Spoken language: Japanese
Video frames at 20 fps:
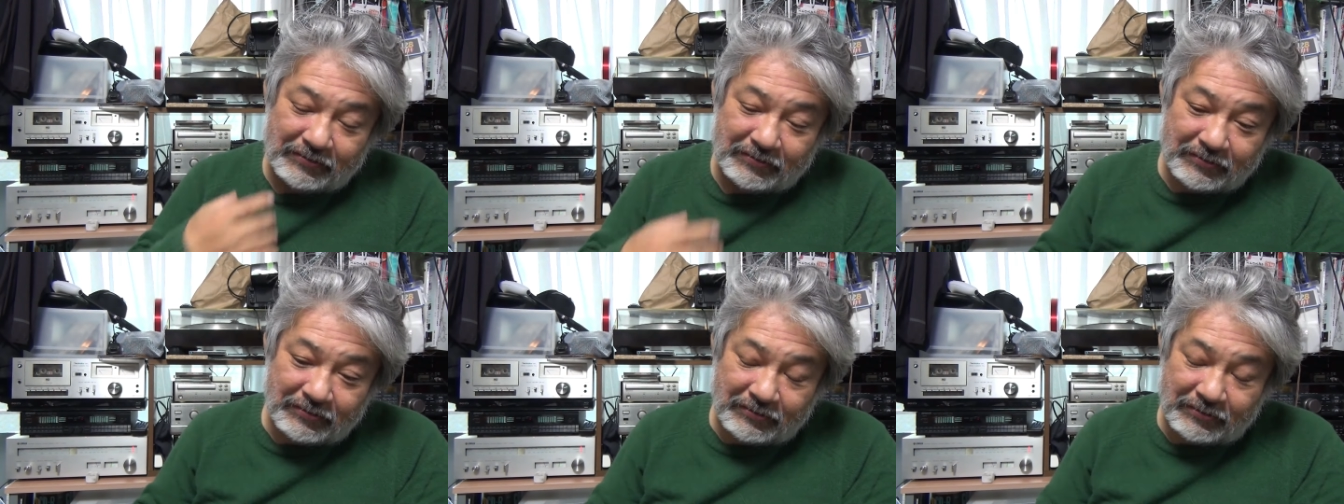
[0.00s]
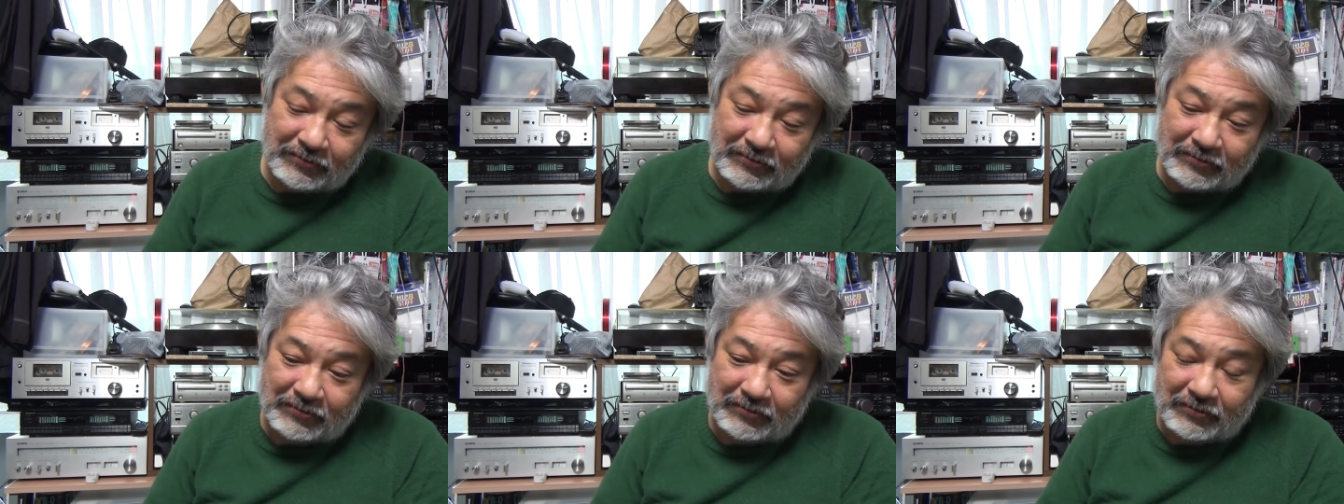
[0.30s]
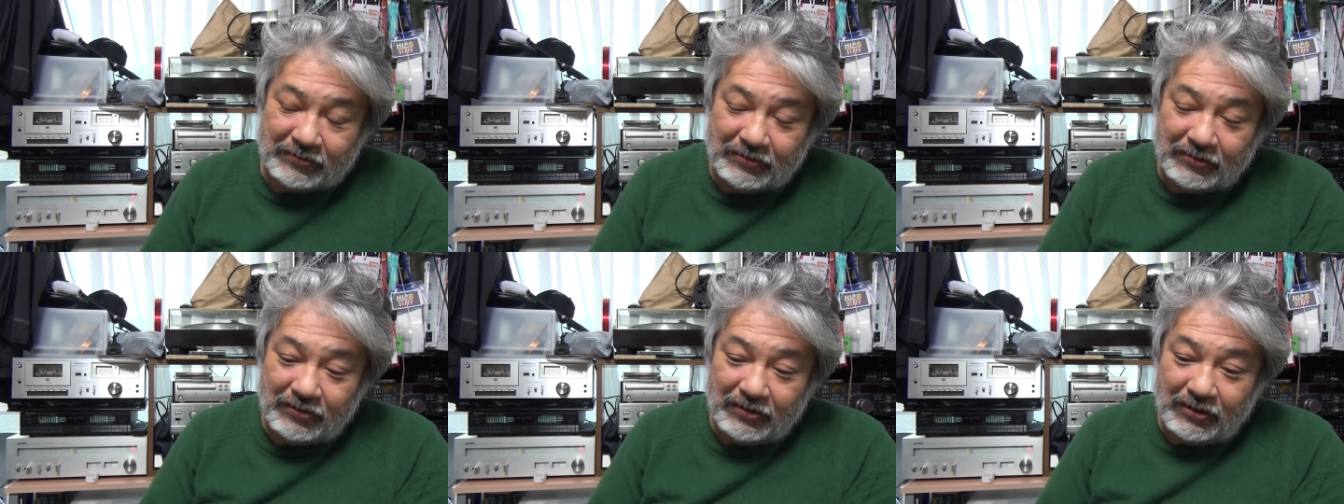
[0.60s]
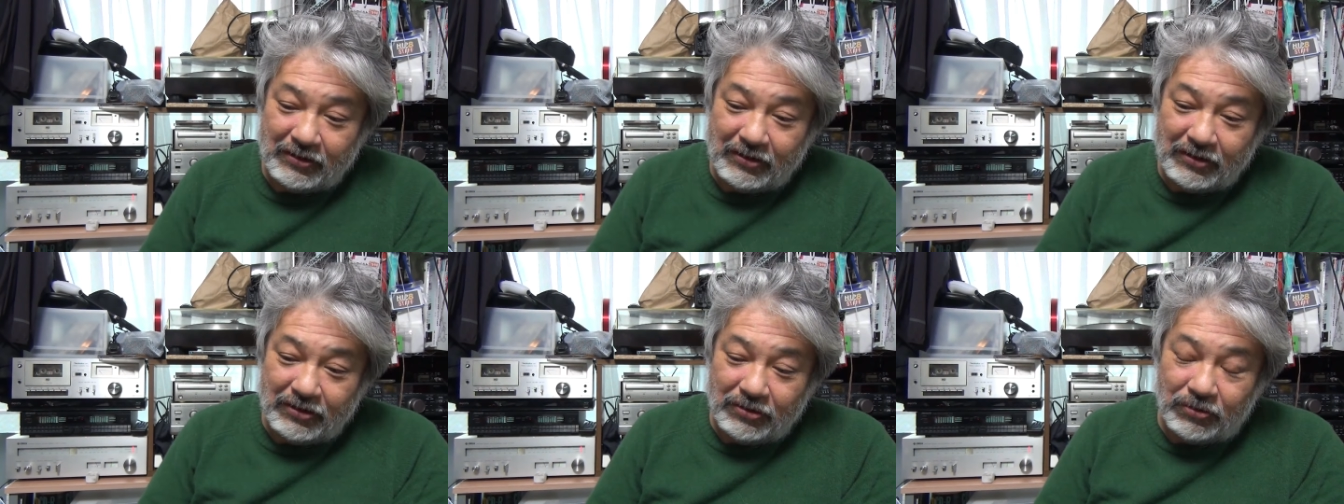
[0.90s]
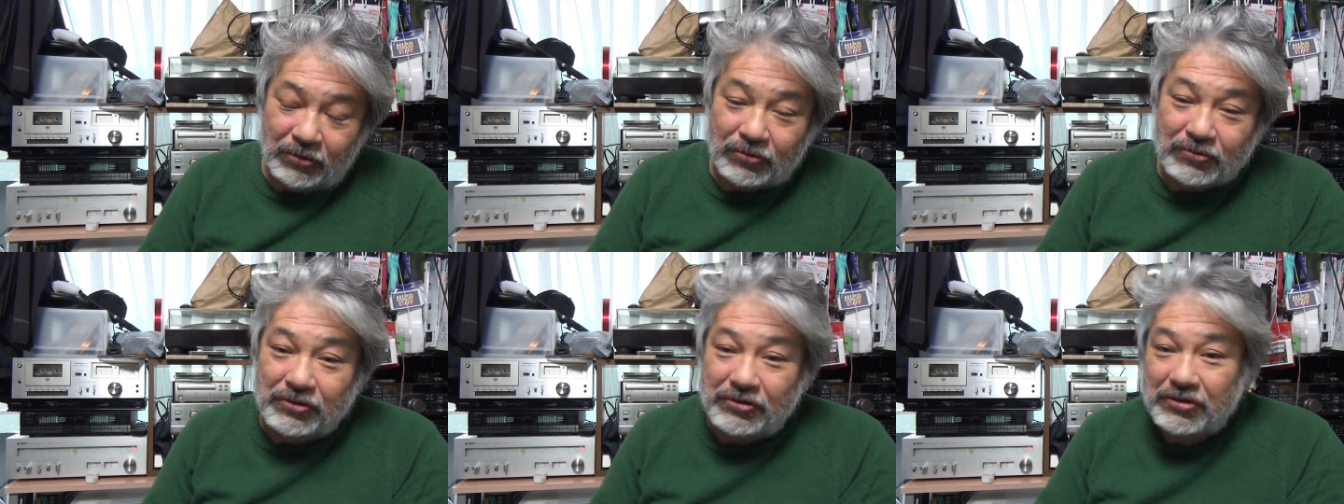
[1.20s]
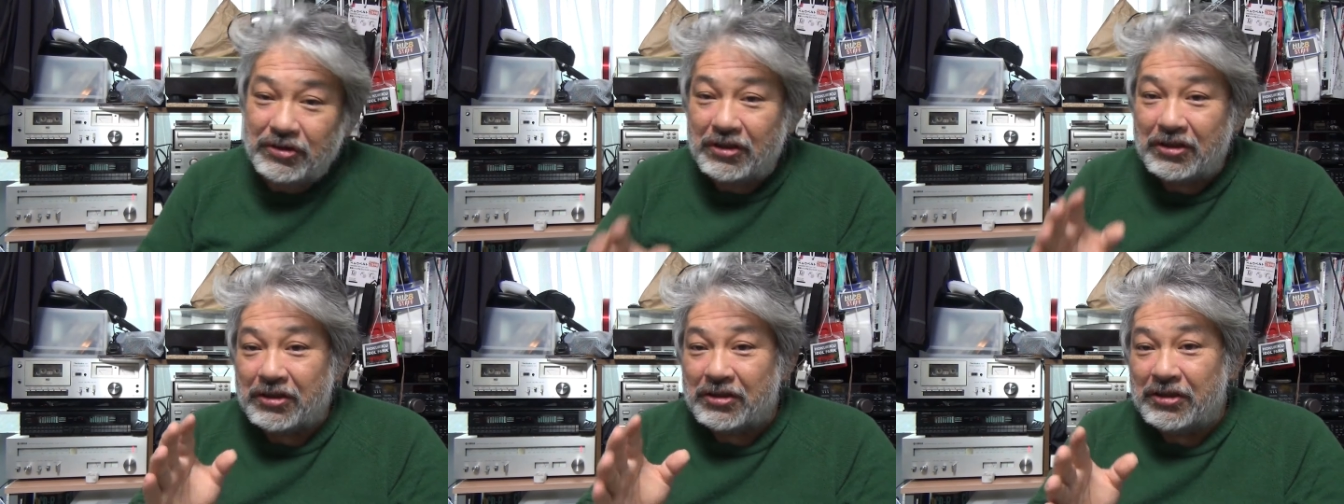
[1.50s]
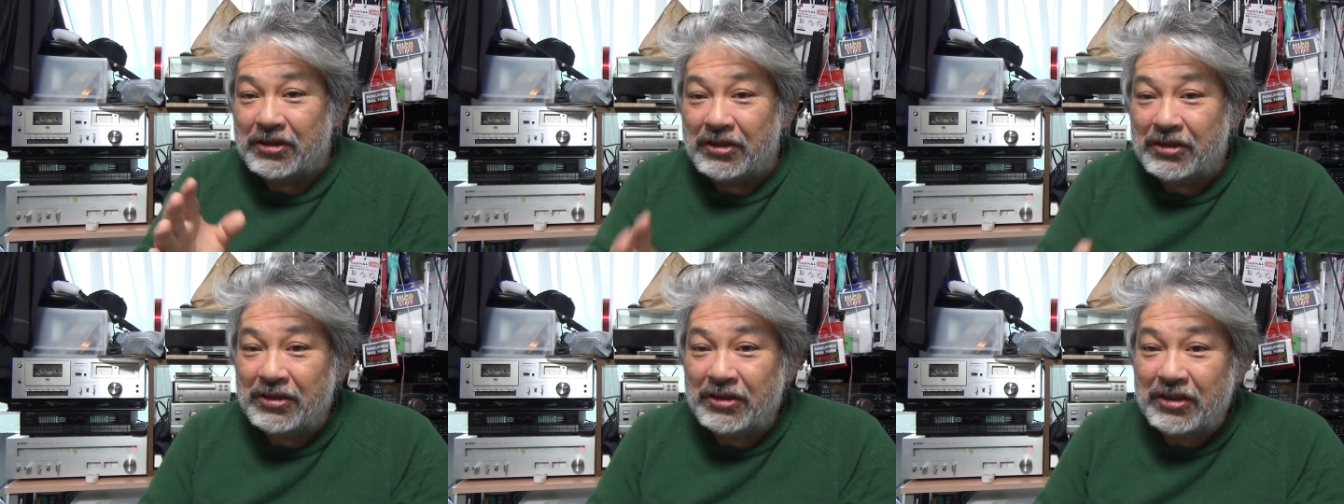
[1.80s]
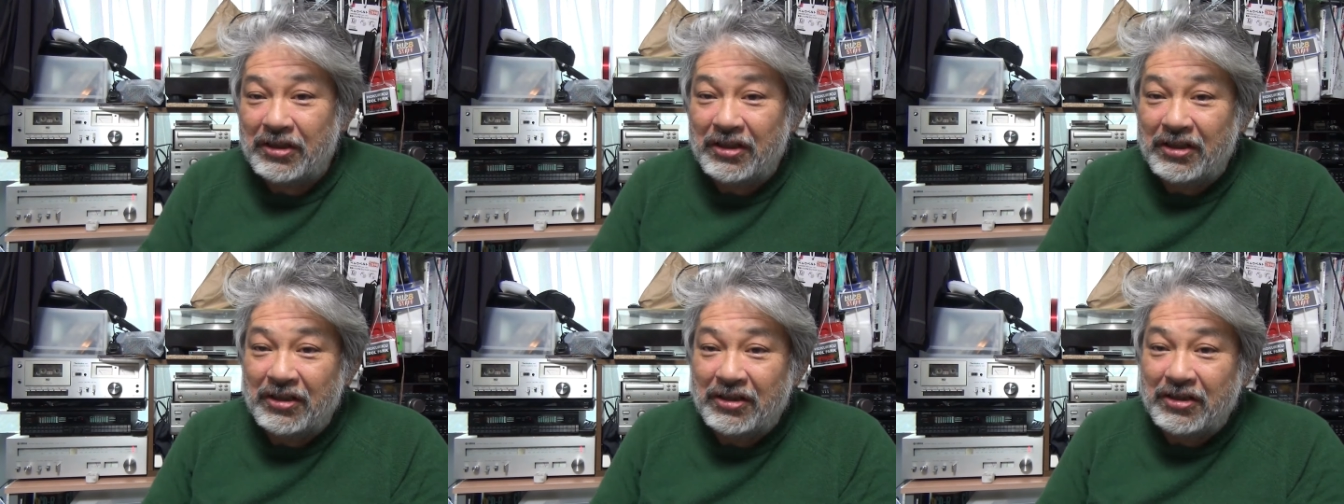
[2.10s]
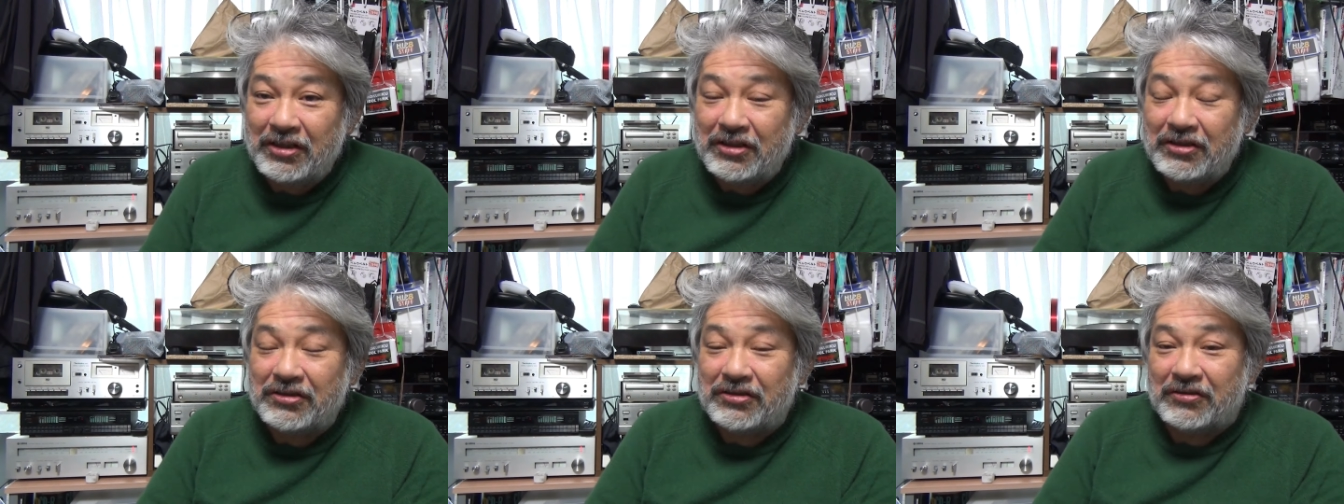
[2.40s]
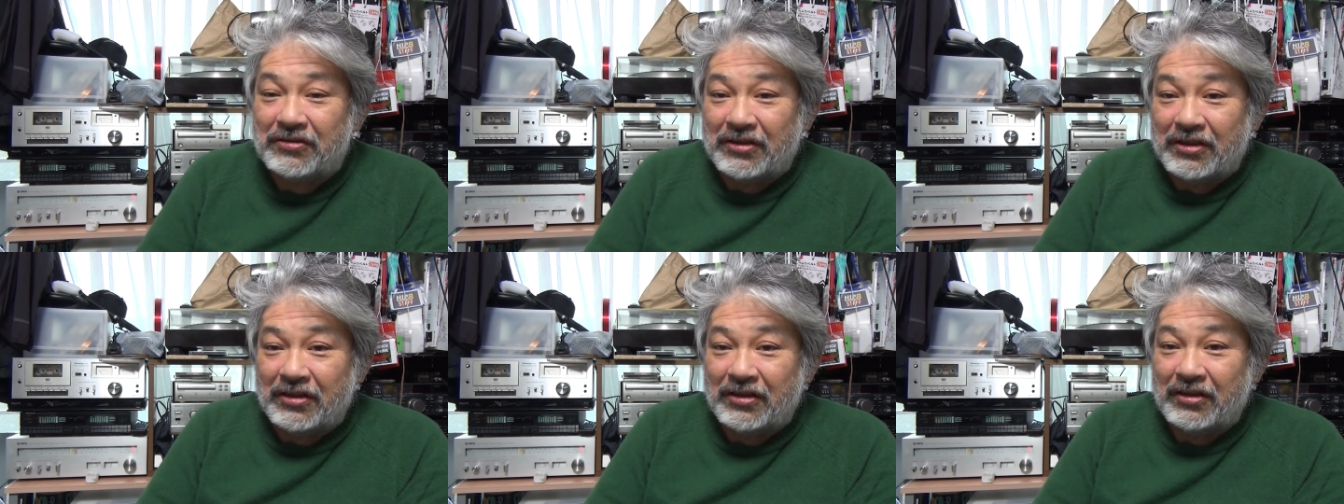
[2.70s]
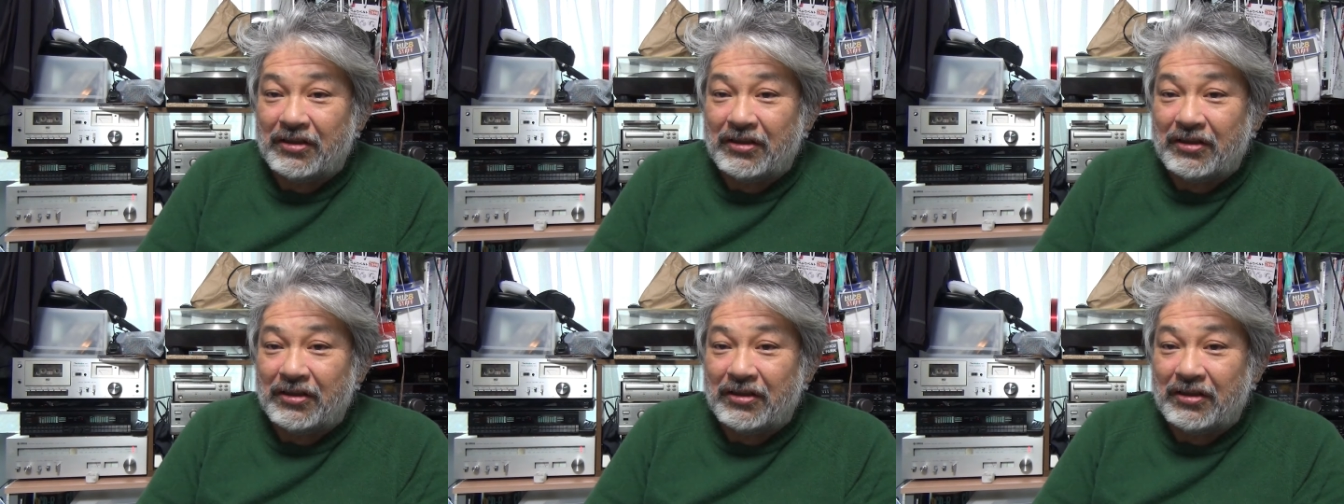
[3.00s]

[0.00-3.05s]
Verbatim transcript: うん。63歳全然現役ですよね。